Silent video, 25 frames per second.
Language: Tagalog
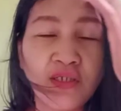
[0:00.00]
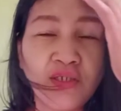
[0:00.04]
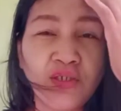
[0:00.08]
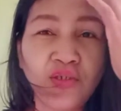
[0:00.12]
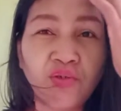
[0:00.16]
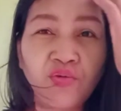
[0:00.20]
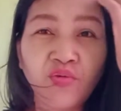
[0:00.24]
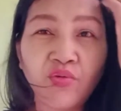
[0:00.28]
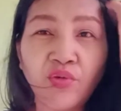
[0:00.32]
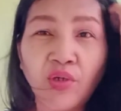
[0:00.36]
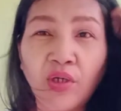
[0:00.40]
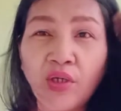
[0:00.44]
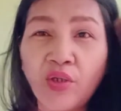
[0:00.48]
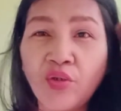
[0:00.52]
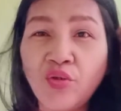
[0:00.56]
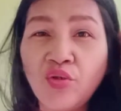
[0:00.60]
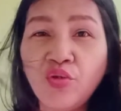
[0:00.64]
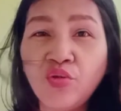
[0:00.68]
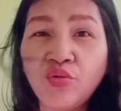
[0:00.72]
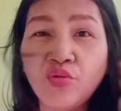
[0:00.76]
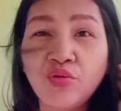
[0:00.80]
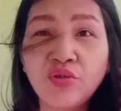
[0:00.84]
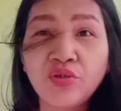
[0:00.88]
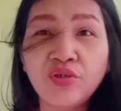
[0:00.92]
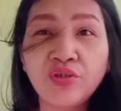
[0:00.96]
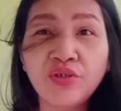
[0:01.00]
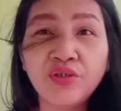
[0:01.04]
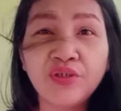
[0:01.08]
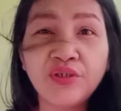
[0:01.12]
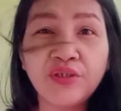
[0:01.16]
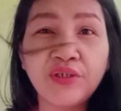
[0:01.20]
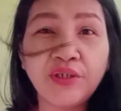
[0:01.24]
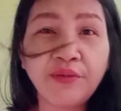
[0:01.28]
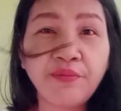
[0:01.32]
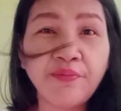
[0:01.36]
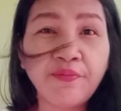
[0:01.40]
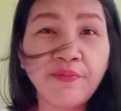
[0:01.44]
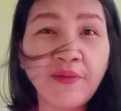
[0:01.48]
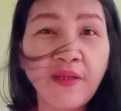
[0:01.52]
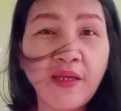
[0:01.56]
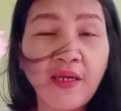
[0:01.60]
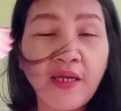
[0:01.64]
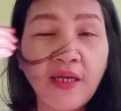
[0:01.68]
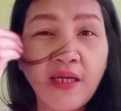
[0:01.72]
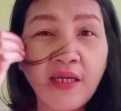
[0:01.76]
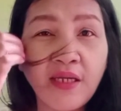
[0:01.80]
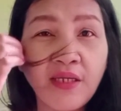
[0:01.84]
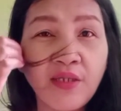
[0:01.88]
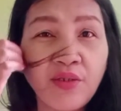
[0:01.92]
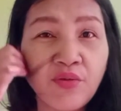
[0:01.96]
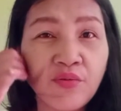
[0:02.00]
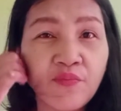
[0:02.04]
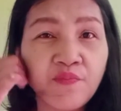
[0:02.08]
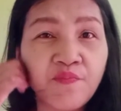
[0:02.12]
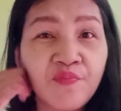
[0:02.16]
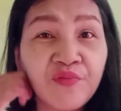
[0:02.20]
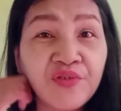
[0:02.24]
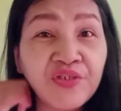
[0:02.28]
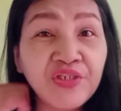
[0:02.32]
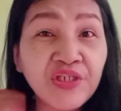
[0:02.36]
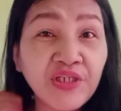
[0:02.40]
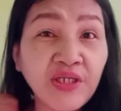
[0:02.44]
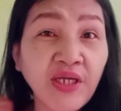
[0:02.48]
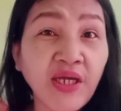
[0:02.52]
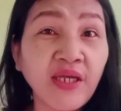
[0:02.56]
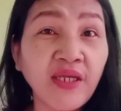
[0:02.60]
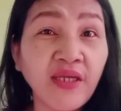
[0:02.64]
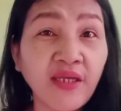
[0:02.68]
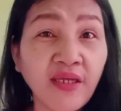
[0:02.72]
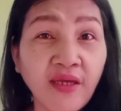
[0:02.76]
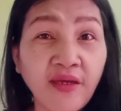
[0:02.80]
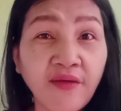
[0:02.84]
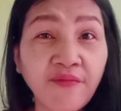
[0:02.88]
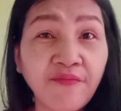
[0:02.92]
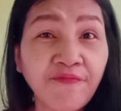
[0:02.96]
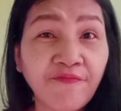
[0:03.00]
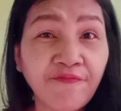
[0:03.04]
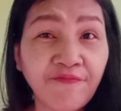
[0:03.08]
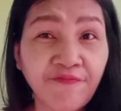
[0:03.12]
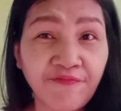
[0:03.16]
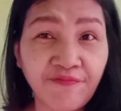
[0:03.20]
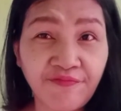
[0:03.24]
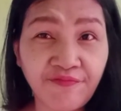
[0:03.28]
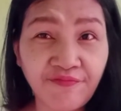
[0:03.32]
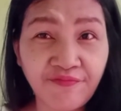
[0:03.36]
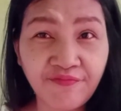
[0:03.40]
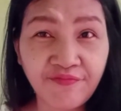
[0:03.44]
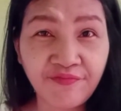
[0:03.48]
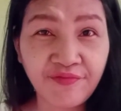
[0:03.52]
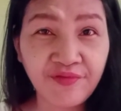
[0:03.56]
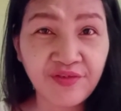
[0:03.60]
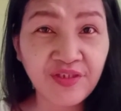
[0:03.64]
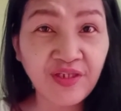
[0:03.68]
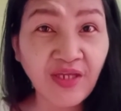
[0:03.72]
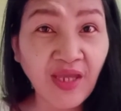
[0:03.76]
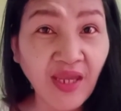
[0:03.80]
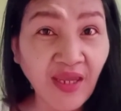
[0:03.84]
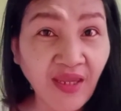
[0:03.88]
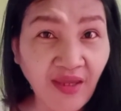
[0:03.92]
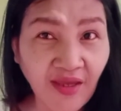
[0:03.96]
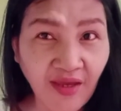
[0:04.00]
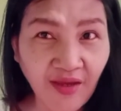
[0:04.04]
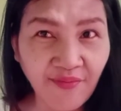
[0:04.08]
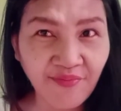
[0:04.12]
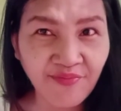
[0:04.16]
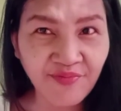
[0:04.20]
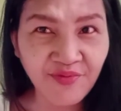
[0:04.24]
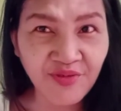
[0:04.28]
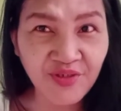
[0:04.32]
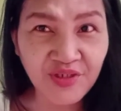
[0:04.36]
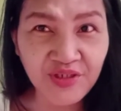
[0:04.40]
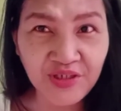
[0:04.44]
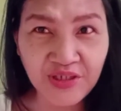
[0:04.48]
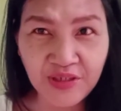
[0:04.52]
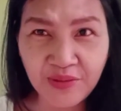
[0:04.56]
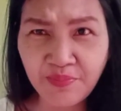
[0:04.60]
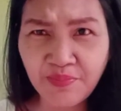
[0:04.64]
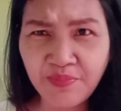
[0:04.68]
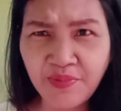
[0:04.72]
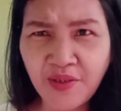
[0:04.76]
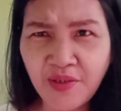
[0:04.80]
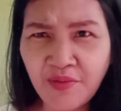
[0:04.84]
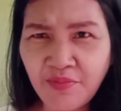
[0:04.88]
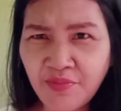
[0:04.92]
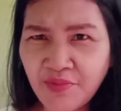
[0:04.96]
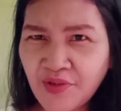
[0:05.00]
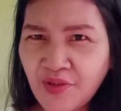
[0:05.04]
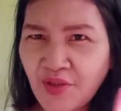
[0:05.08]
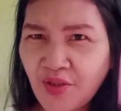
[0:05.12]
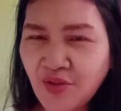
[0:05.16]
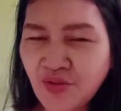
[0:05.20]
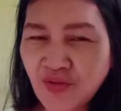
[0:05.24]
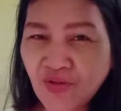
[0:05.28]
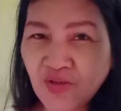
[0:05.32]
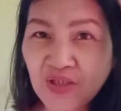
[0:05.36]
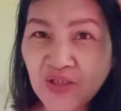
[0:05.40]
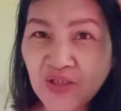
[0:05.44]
yung ano yung gift na yung GIF GIF Jeep. Ano pa yung